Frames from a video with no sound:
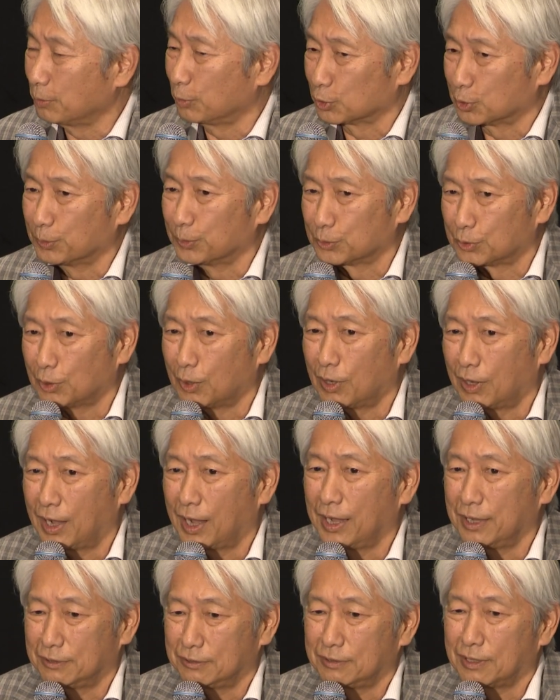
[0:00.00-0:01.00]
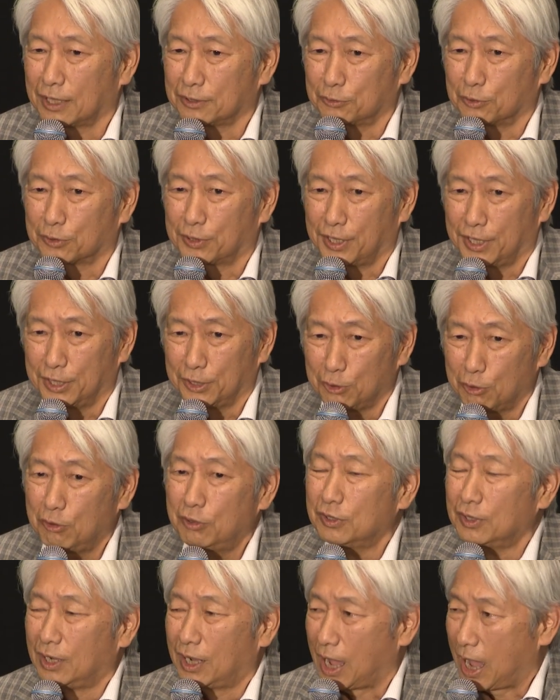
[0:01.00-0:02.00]
もともとアイルランド系
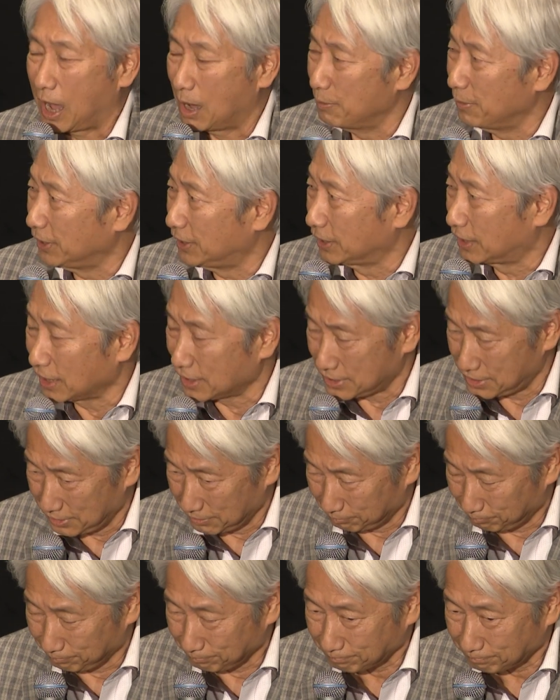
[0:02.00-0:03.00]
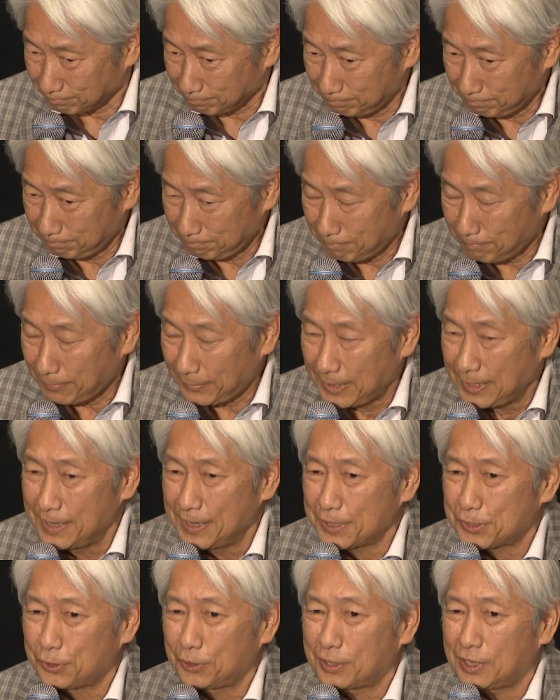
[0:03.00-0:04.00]
のアメリカ人、
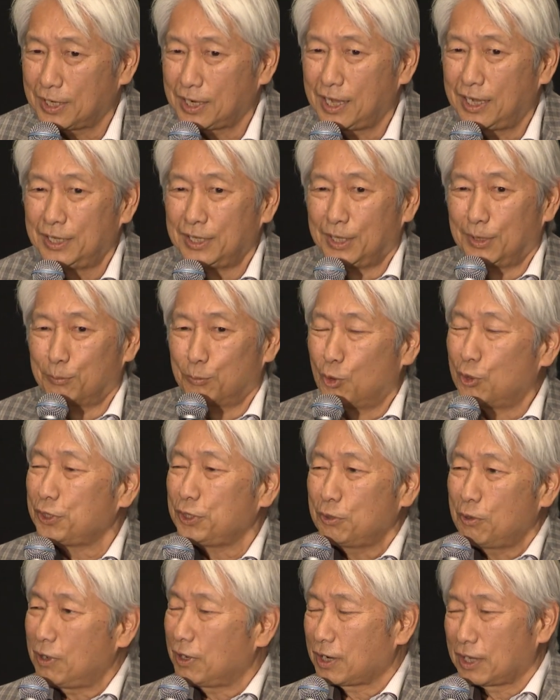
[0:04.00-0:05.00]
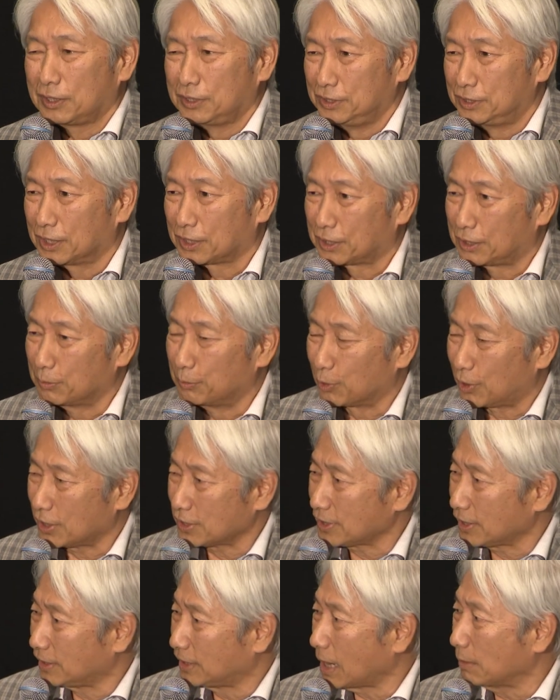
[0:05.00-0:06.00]
それからモーリン・オハラに至ってはもう
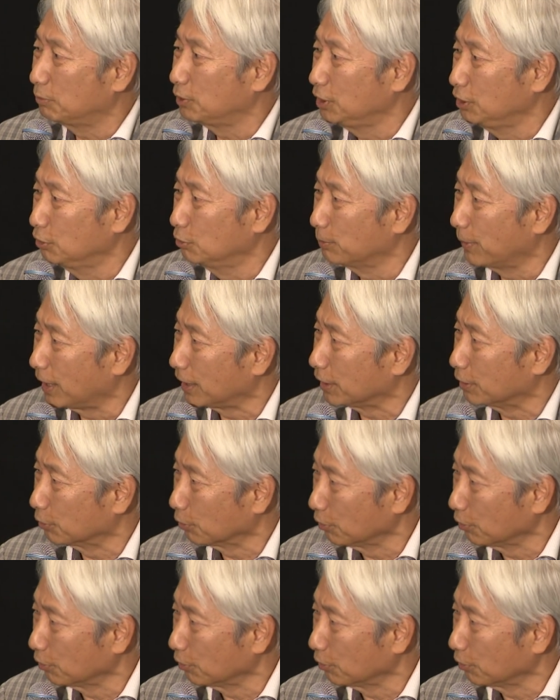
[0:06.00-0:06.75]
完全にダブリン生まれ